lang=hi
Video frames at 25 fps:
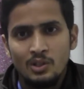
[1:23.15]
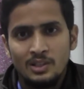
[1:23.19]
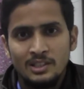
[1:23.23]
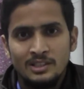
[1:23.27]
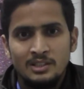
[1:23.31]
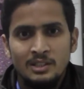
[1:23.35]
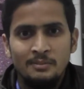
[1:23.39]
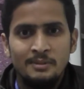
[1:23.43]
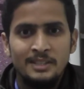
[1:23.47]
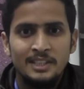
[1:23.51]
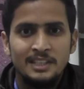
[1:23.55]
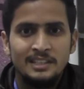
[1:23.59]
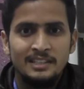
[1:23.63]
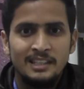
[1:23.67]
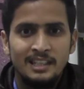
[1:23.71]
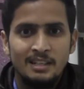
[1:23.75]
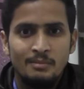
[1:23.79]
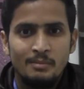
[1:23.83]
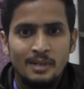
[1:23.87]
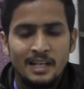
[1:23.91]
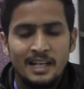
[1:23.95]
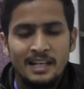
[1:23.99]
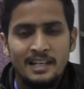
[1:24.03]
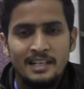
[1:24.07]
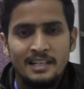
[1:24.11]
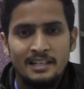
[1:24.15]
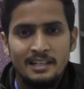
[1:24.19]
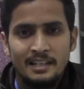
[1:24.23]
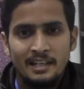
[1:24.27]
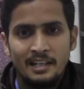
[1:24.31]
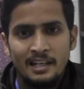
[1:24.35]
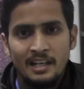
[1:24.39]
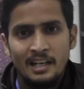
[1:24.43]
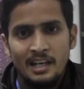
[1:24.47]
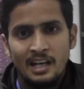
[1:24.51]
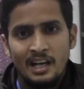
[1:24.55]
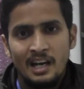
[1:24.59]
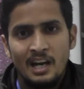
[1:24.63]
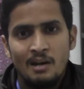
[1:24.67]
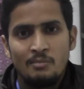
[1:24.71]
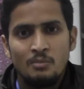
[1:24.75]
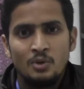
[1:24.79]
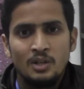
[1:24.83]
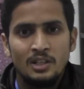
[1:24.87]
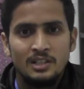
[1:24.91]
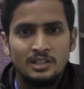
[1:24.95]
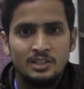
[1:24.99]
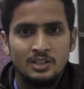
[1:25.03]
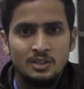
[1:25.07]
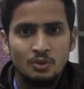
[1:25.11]
किसी भी चीज़ के लिए मना नहीं करेंगे अगर
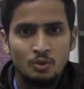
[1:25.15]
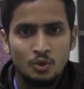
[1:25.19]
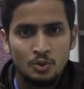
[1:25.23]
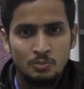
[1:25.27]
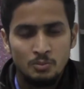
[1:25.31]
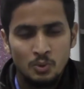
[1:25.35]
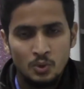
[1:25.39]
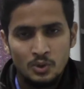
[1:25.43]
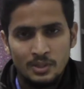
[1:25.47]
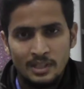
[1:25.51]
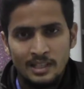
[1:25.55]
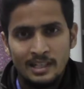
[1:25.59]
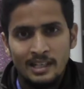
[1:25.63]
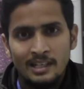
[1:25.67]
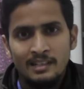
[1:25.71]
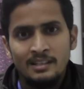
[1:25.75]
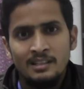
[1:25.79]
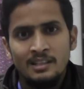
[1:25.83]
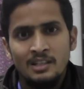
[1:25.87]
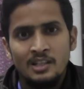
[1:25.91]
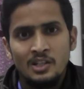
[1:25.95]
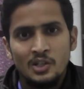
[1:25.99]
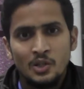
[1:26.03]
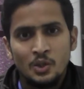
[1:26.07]
आपने किसी से कुछ पूछना है